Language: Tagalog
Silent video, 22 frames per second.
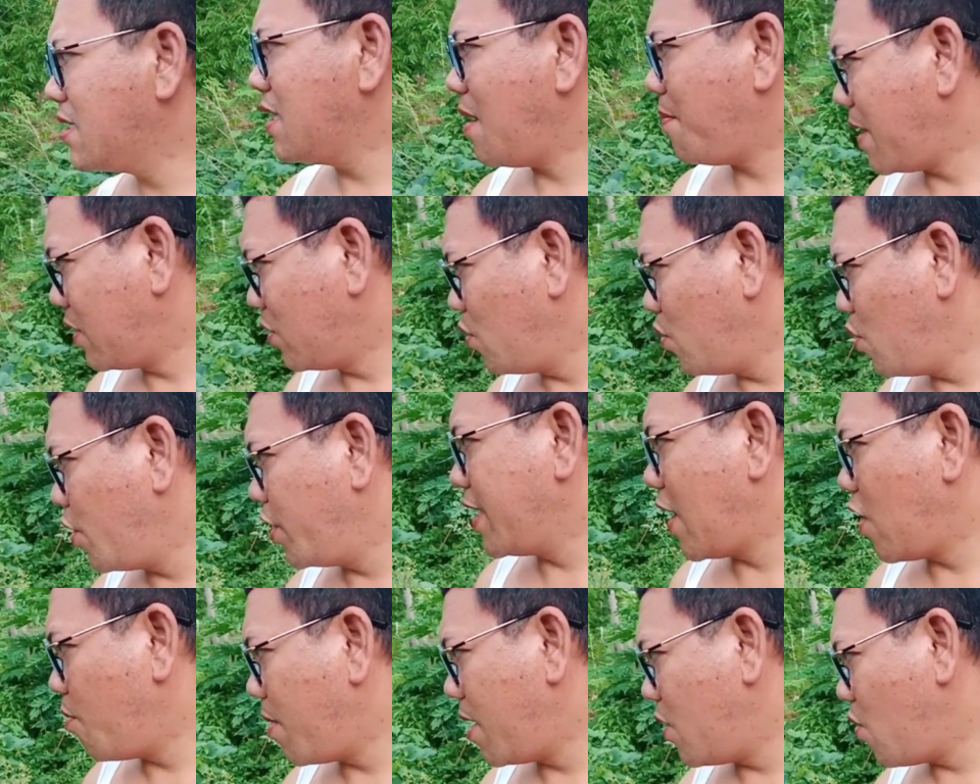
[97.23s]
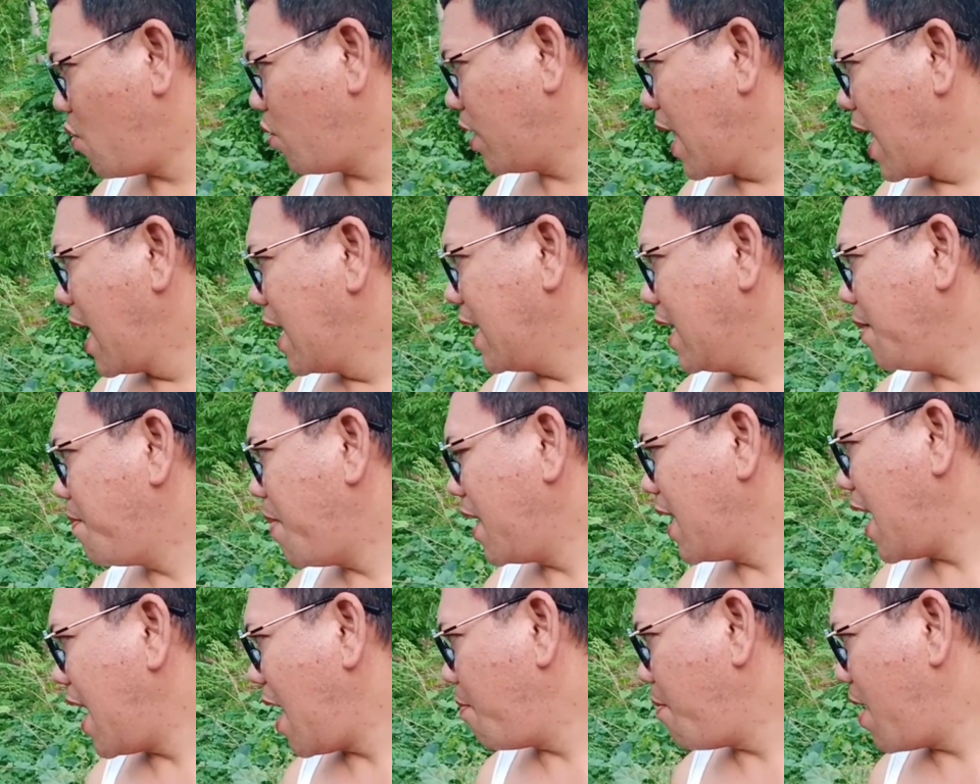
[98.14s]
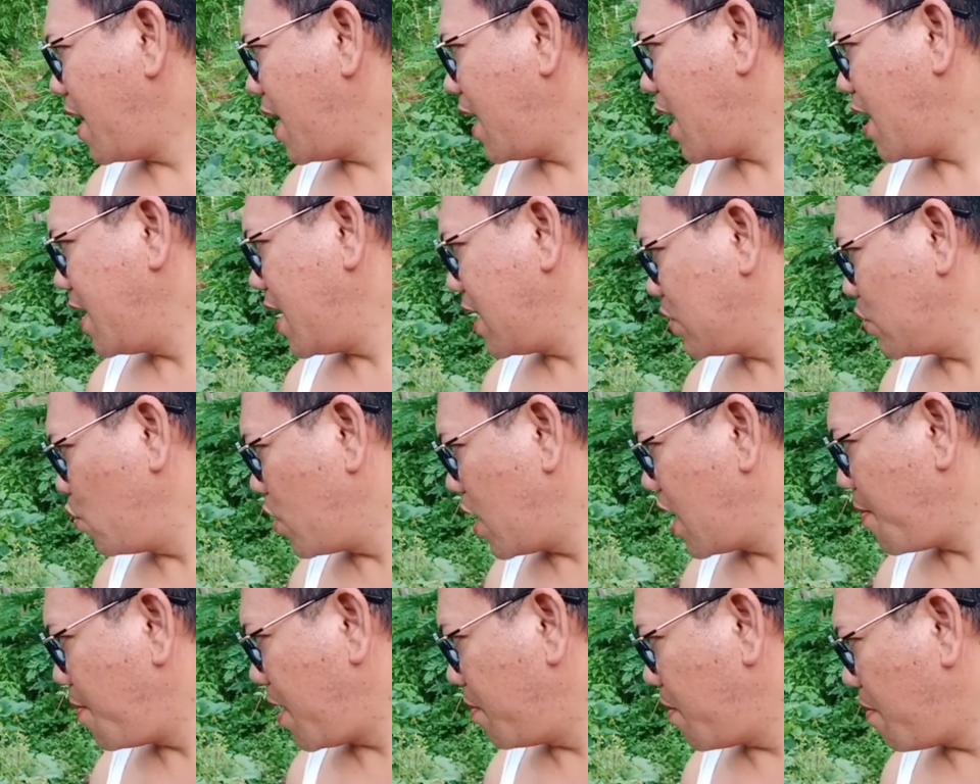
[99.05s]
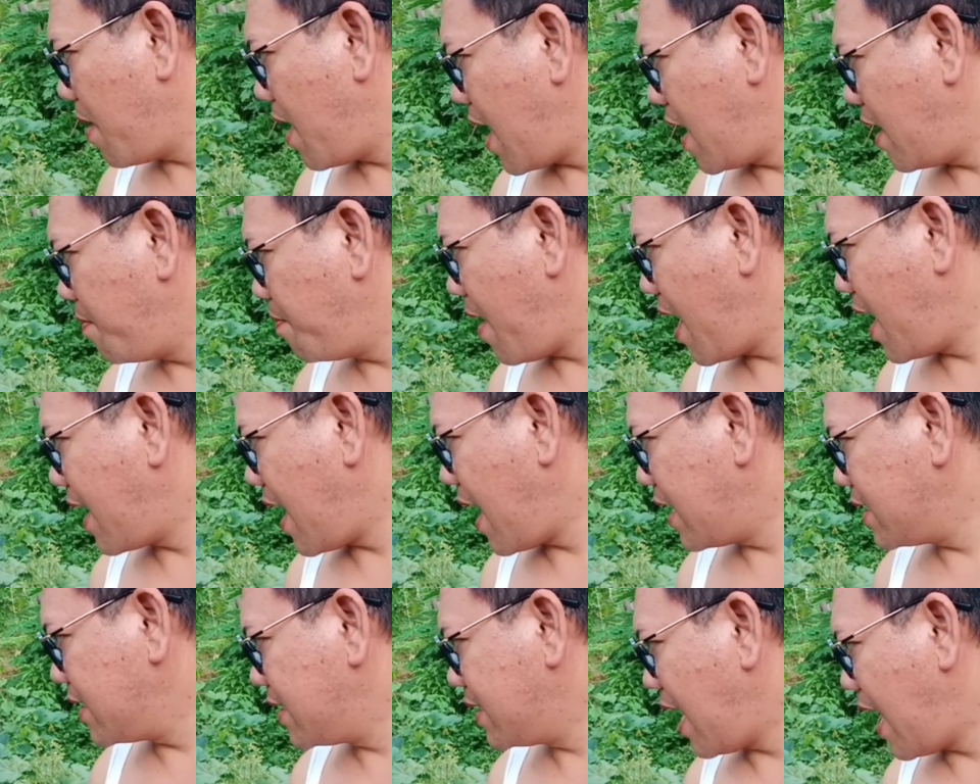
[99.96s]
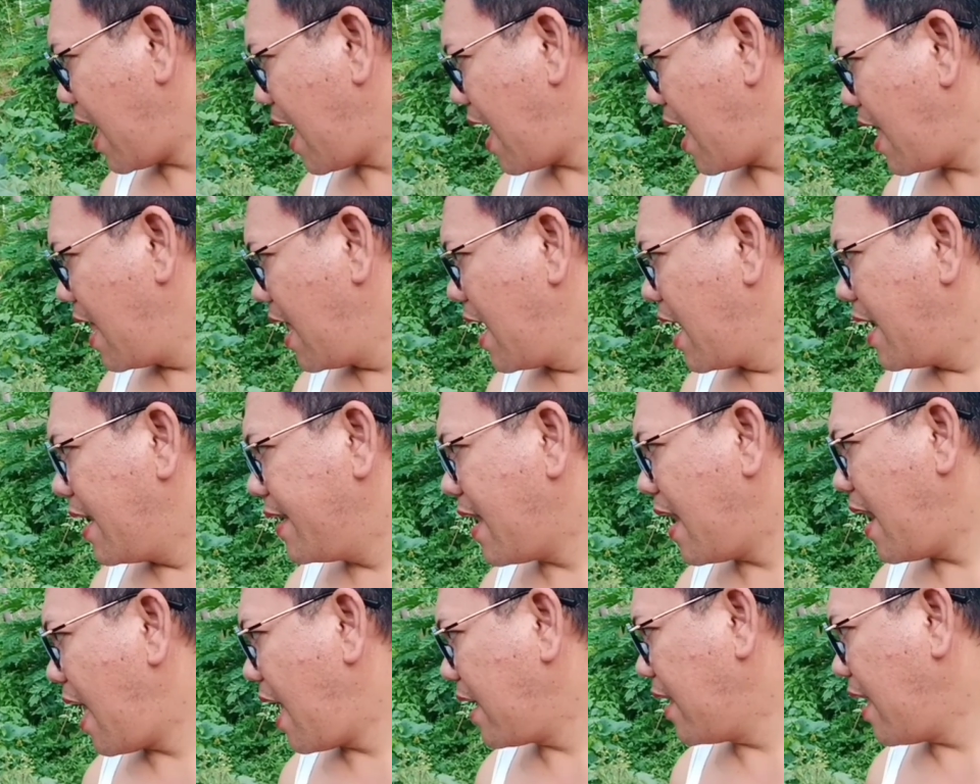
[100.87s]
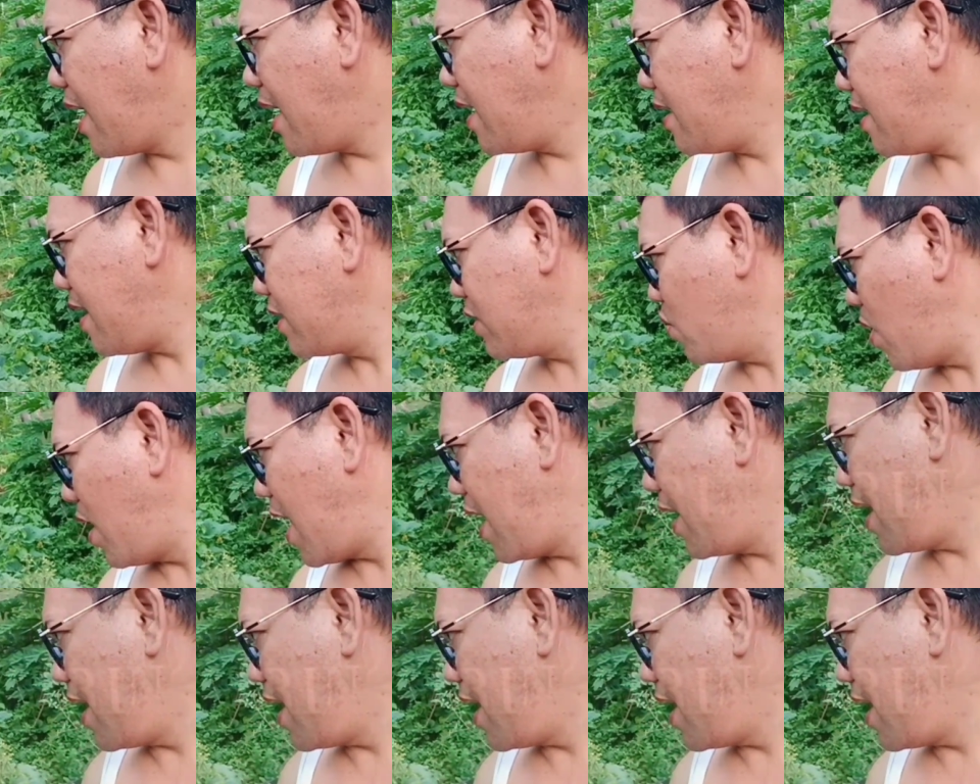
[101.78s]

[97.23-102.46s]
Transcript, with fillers: na patuloy niya umanong ipaglalaban ang kanyang tunay na pagmamahal para sa dalaga at wala